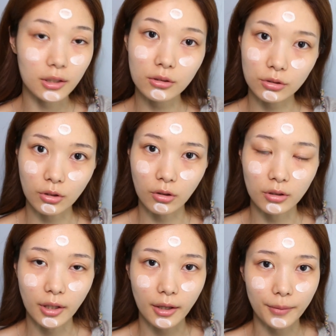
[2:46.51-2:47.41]

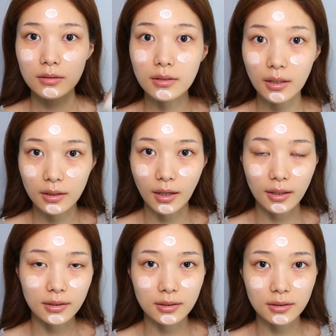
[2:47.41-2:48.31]
해드렸었는데 그때 이
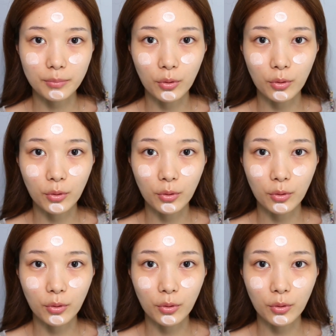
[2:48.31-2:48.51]
라이트